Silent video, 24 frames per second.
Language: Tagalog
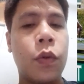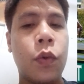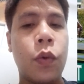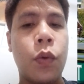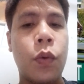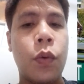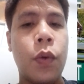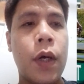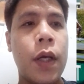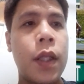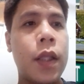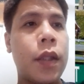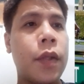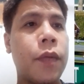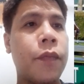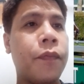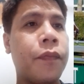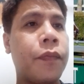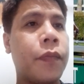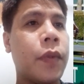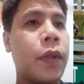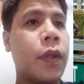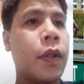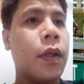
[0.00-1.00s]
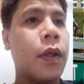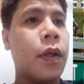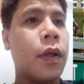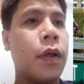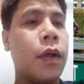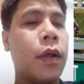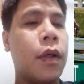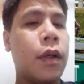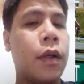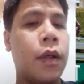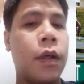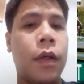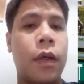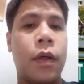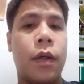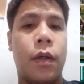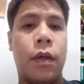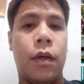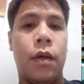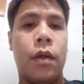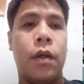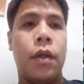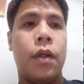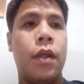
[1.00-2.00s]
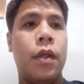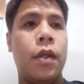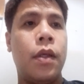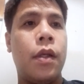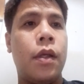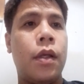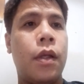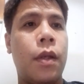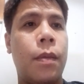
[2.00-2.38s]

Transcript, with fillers: 2-1. Okay.